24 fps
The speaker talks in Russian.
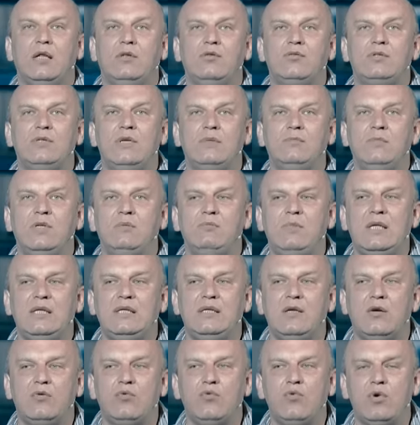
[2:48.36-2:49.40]
но тем не
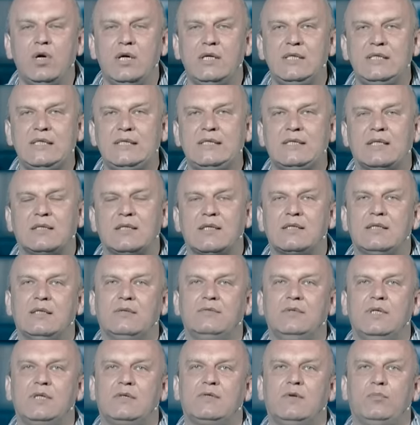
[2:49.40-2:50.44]
менее уходить от
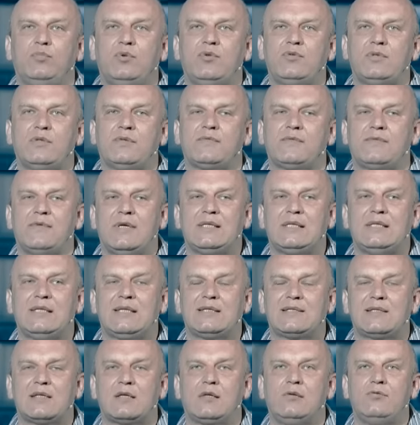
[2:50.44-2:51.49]
основных вопросов,
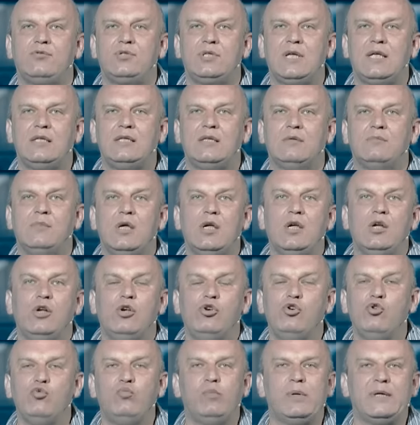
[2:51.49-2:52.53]
связанных с заключением
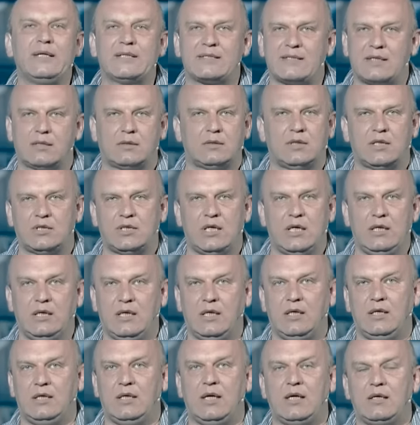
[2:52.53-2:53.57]
любых
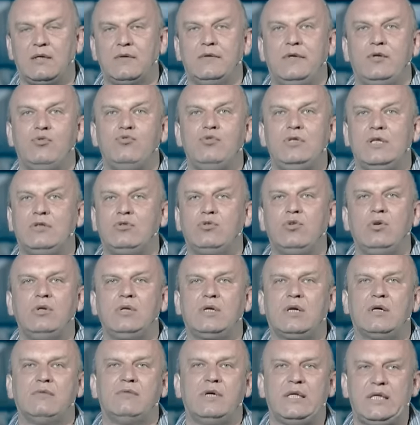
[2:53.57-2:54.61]
соглашений. Я говорю не
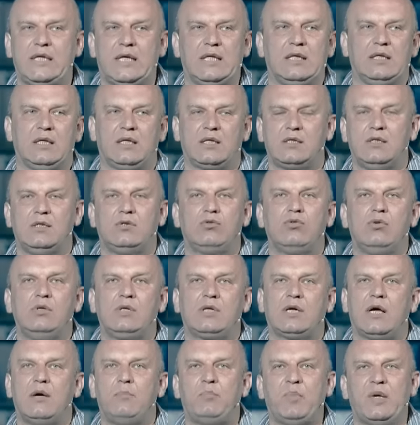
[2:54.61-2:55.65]
только военных, не
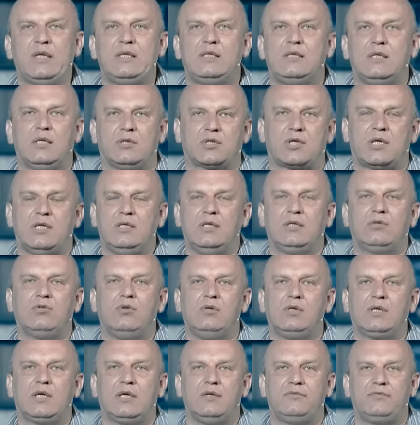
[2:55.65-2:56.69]
только о поддержке, не
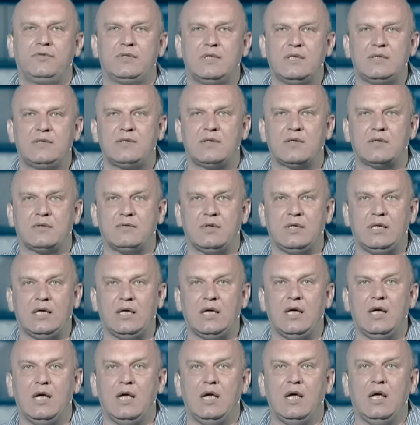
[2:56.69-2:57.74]
только о
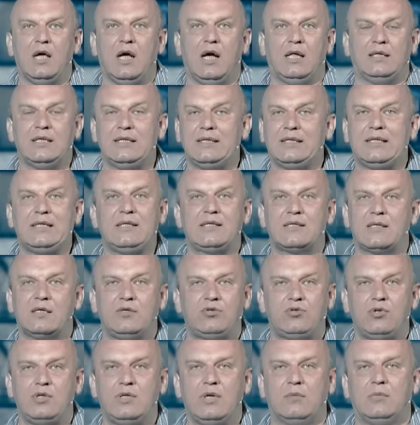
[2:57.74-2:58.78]
финансировании, а ленд-лиза
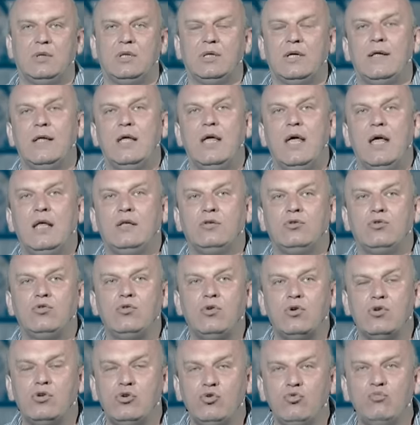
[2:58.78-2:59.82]
еще не было
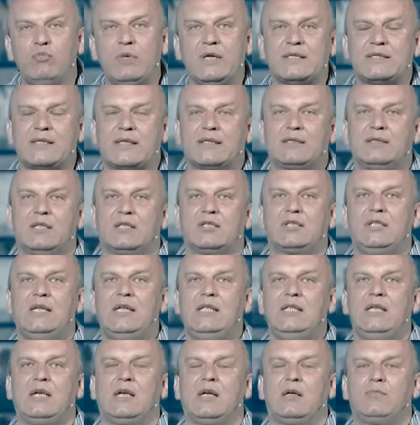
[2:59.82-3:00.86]
но любых
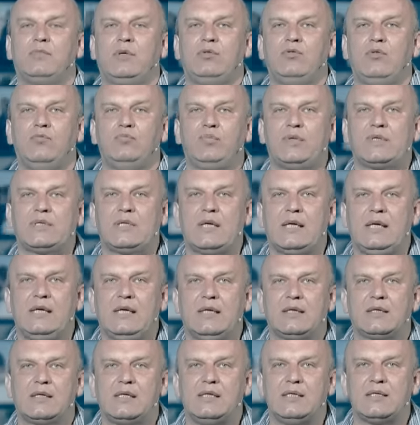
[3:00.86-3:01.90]
соглашений, как потом писали
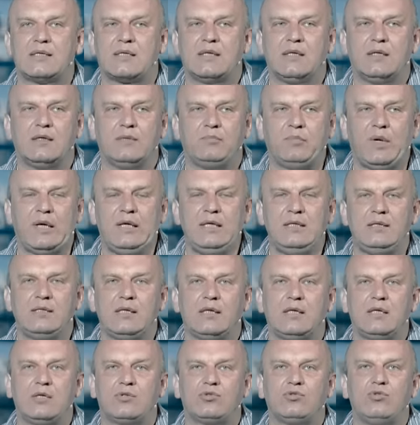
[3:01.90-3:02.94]
английские
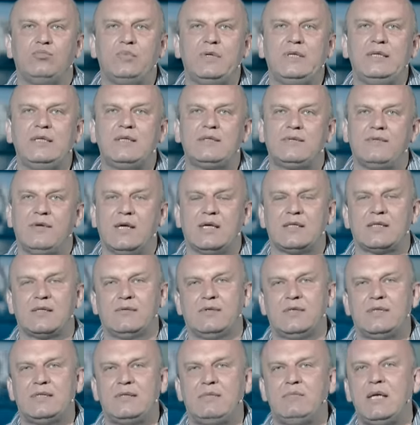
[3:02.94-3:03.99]
политики, чтобы не
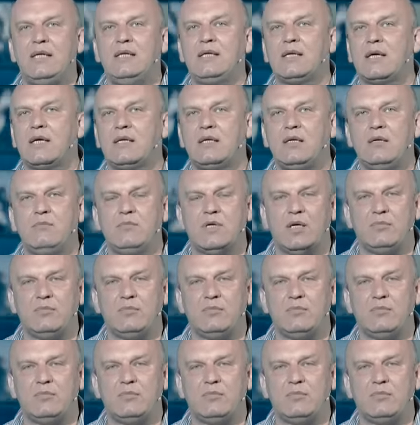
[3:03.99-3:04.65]
связывать себя никакими